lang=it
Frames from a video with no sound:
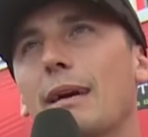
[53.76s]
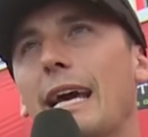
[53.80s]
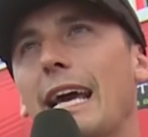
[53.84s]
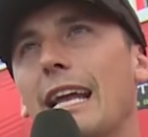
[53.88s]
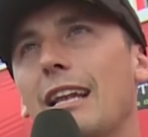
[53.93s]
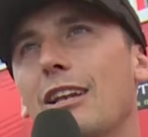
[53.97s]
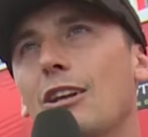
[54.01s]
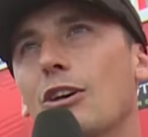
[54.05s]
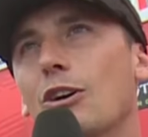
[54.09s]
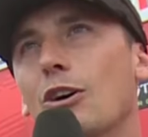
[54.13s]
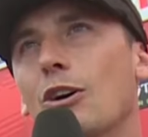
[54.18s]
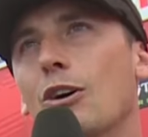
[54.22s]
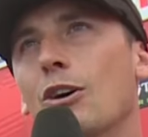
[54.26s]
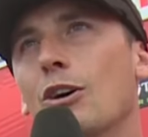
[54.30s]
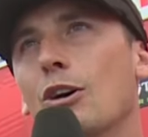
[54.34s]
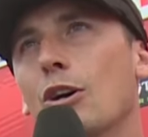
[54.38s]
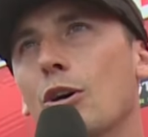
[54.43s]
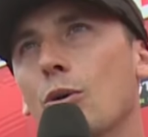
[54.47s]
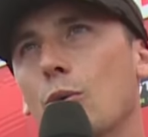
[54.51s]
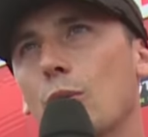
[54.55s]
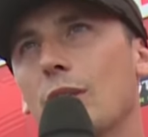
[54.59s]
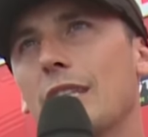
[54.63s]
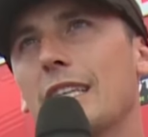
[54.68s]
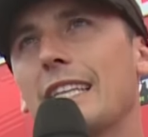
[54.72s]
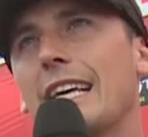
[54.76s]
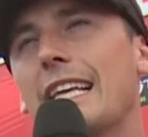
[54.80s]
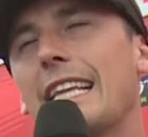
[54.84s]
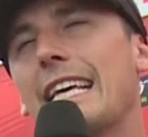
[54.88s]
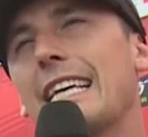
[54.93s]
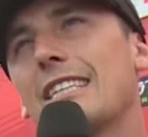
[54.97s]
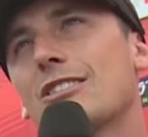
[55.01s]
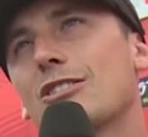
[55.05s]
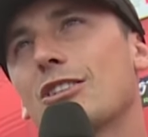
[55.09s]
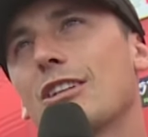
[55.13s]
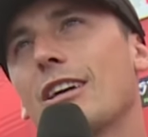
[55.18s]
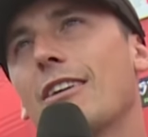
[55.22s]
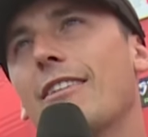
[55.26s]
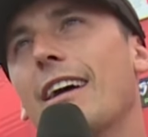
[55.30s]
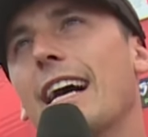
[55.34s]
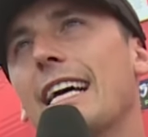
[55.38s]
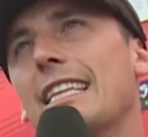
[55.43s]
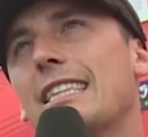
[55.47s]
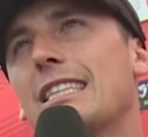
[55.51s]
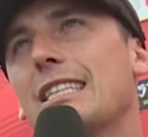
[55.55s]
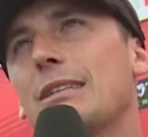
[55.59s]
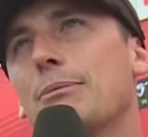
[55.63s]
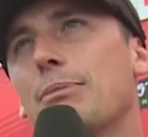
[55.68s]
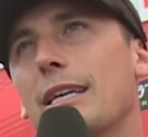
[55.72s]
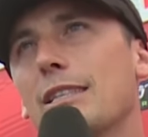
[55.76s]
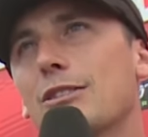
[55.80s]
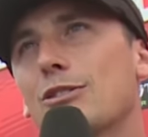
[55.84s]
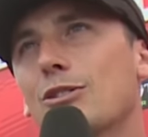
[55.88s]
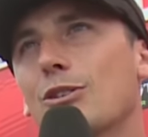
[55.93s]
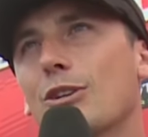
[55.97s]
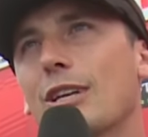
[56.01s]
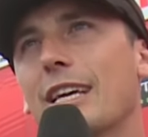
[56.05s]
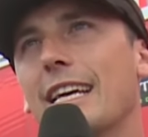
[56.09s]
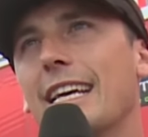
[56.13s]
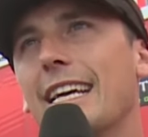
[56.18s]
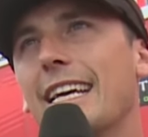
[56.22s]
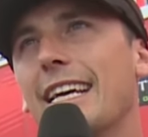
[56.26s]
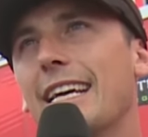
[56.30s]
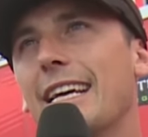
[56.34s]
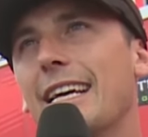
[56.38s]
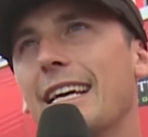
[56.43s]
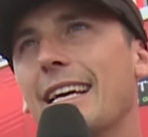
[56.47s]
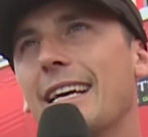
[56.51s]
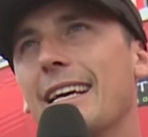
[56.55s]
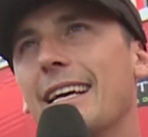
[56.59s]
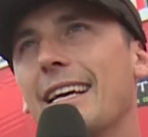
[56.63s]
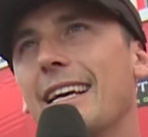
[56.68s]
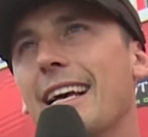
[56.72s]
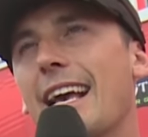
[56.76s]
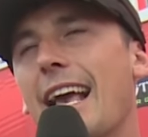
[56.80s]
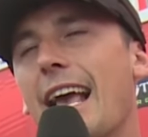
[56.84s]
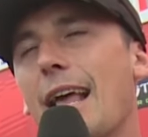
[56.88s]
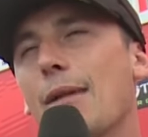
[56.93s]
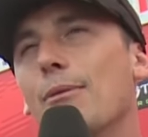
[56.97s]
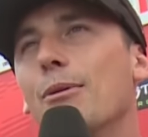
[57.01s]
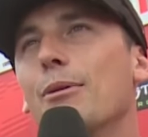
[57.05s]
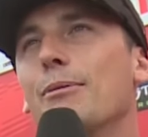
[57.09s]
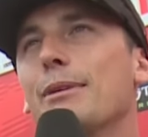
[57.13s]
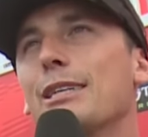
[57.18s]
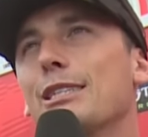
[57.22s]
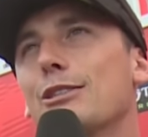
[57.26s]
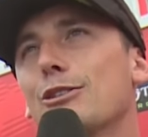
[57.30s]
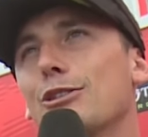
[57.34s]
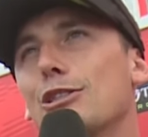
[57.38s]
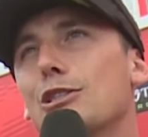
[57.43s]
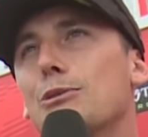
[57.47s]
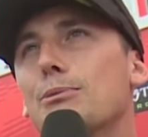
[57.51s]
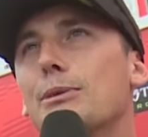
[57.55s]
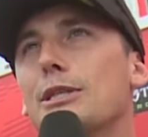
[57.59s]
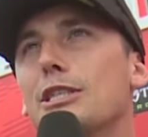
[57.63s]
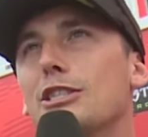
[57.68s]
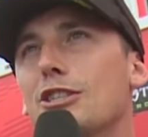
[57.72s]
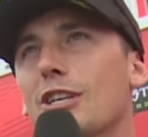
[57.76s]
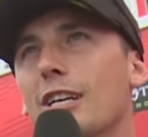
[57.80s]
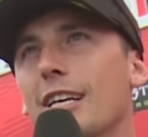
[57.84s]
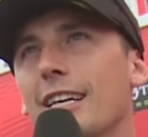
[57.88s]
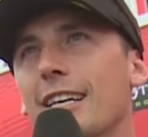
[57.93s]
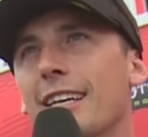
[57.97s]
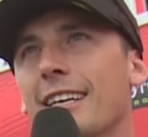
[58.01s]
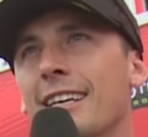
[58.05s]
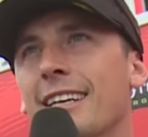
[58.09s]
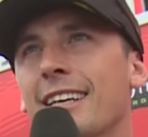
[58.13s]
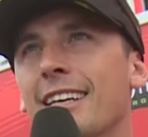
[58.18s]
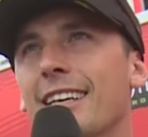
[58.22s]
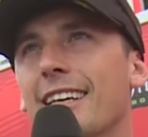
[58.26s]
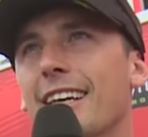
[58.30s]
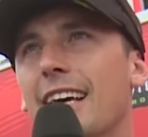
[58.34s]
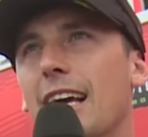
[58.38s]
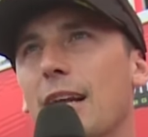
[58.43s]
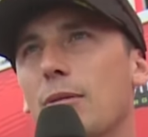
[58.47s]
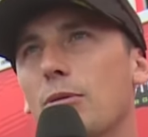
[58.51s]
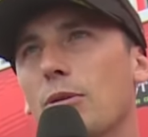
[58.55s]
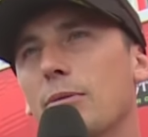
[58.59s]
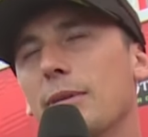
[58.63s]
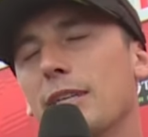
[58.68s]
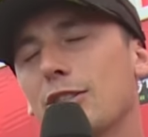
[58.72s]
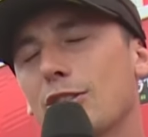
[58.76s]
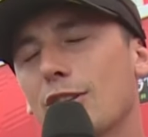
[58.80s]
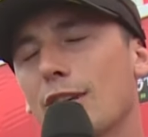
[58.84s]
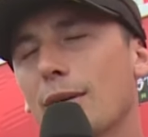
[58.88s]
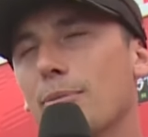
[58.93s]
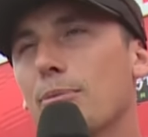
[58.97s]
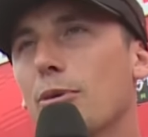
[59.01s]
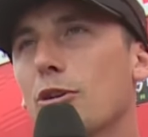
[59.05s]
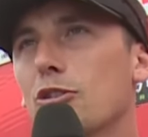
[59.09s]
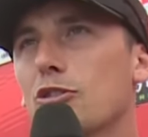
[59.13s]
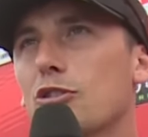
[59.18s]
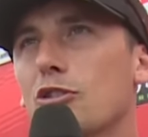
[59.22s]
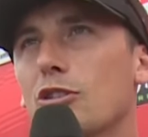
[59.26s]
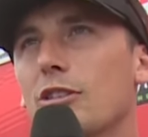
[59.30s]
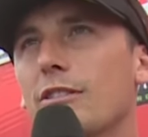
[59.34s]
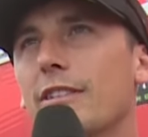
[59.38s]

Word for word: meglio, quindi da adesso in avanti penso che è il momento di spingere, è il momento che posso